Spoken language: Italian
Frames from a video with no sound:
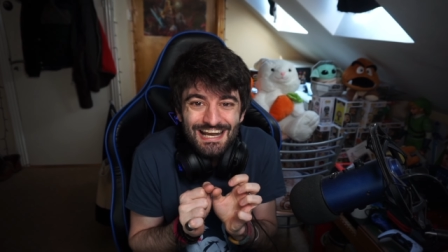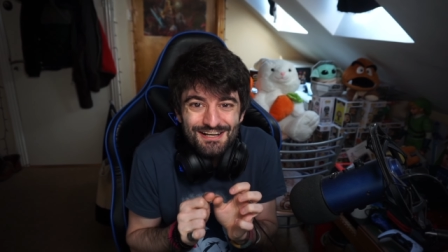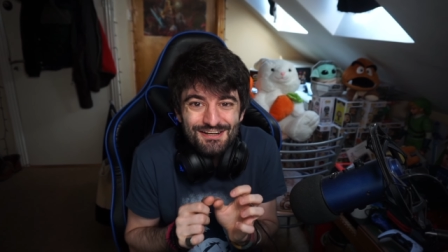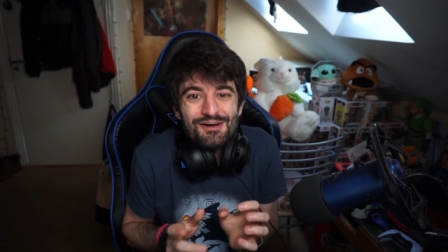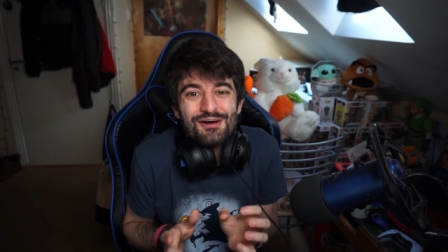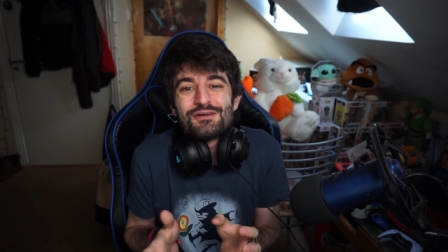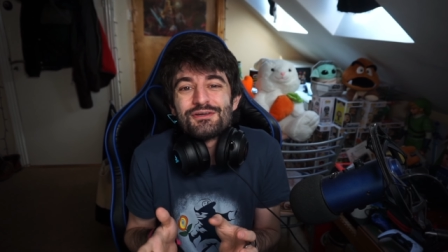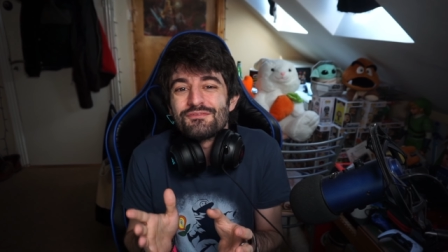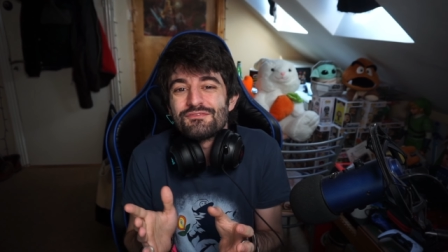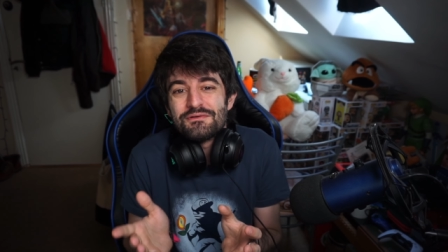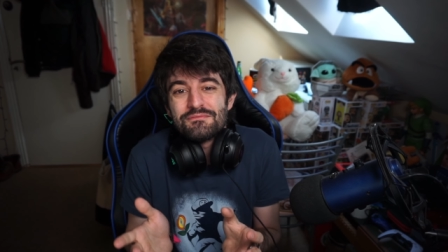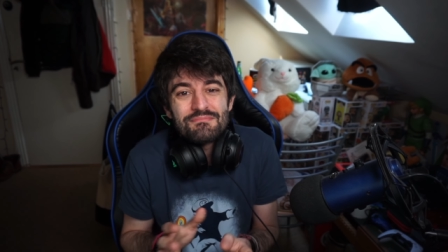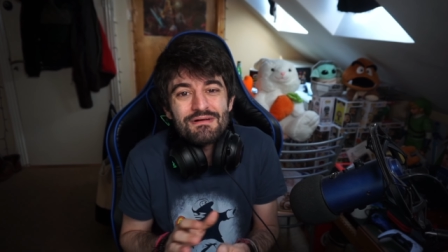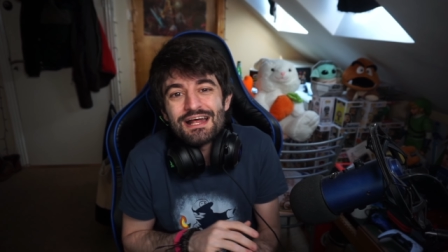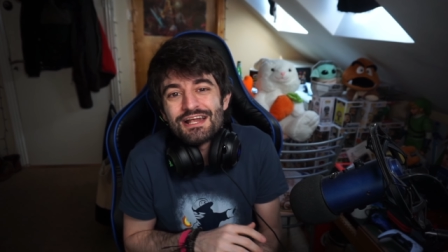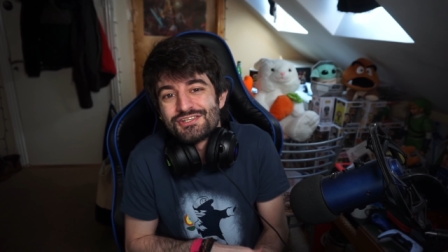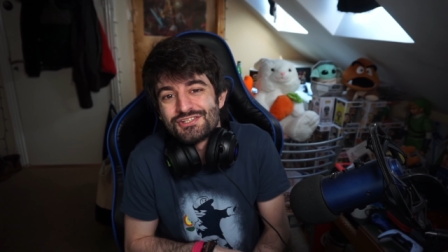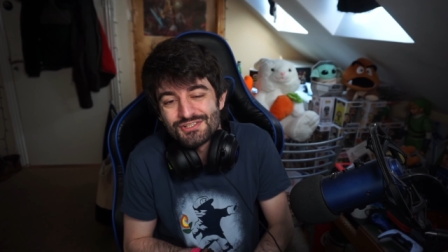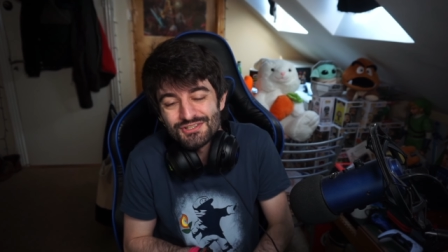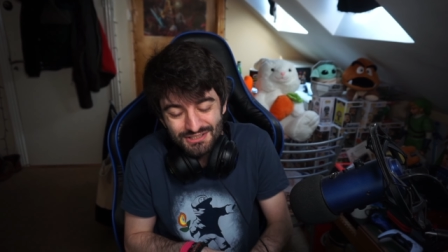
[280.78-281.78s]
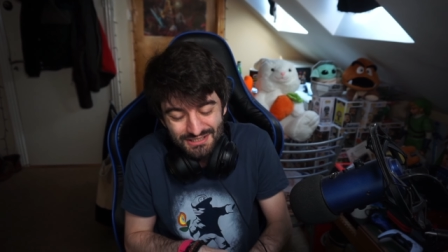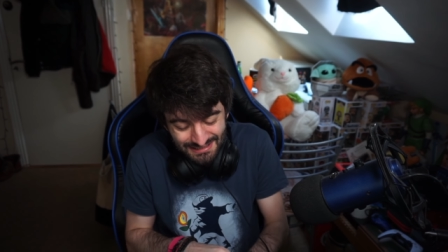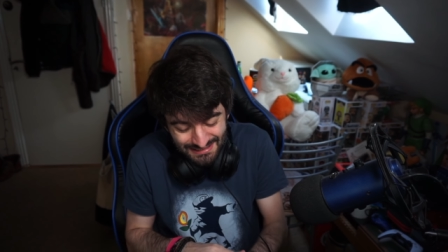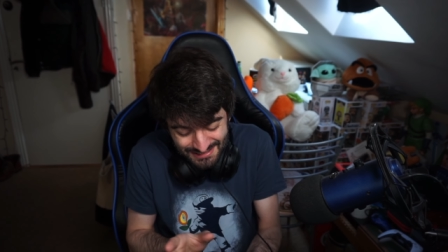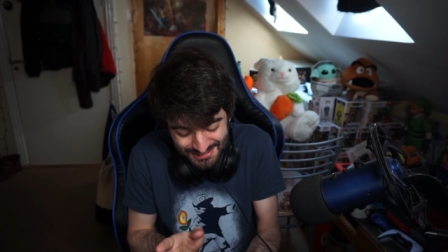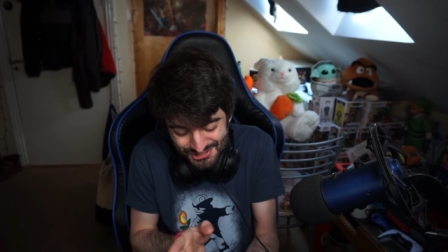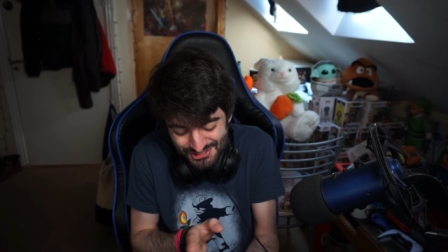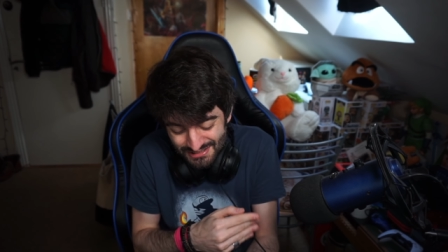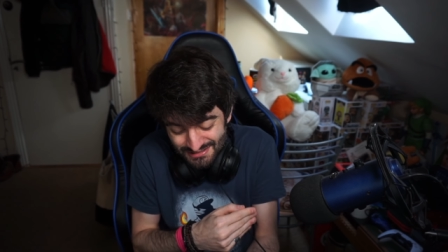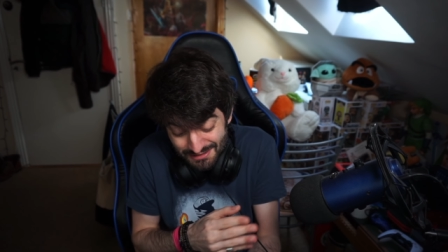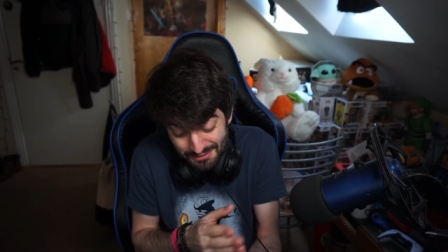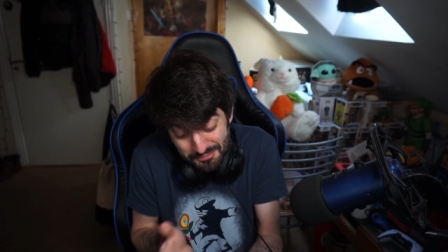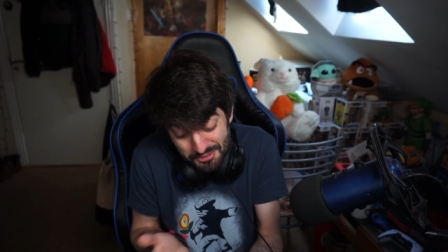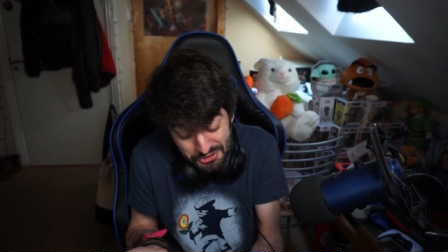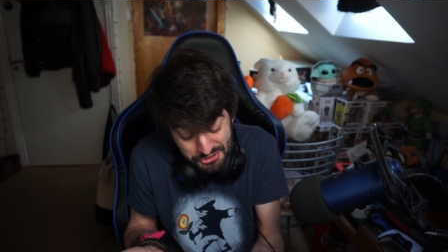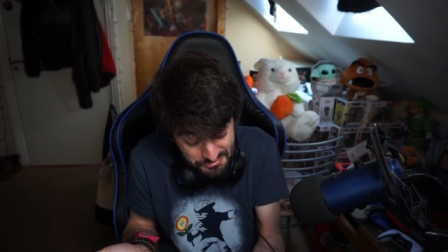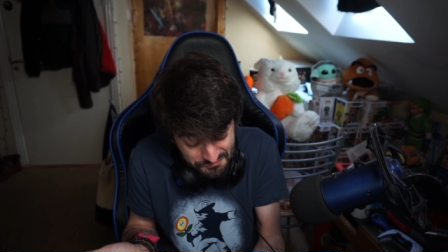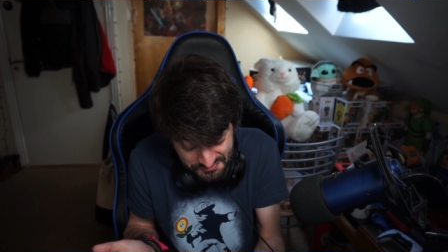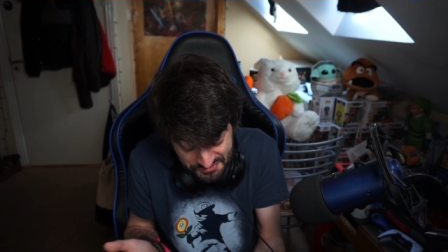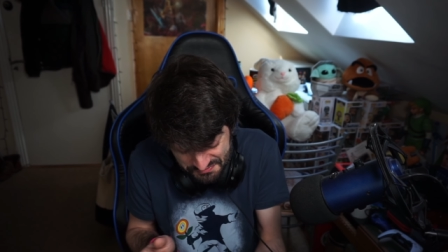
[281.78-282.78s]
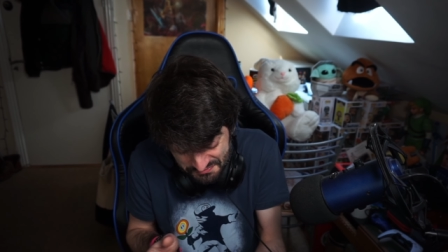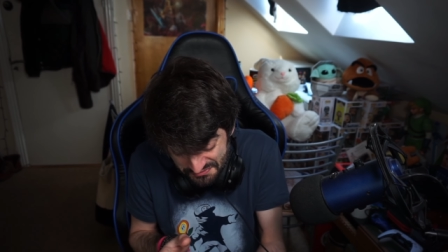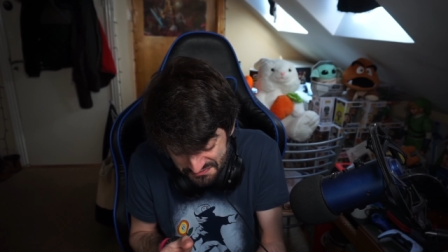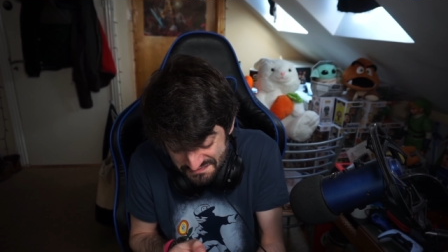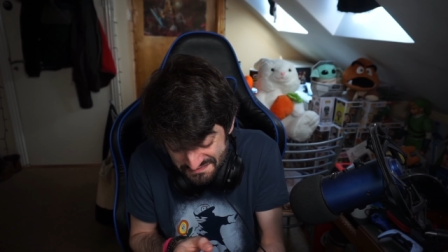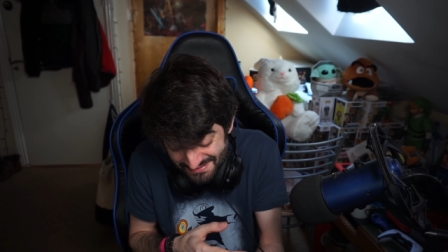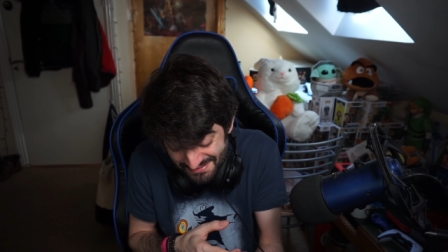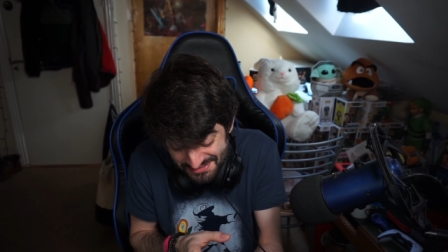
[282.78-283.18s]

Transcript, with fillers: no? Io vi immagino che leggete, almeno io facevo così,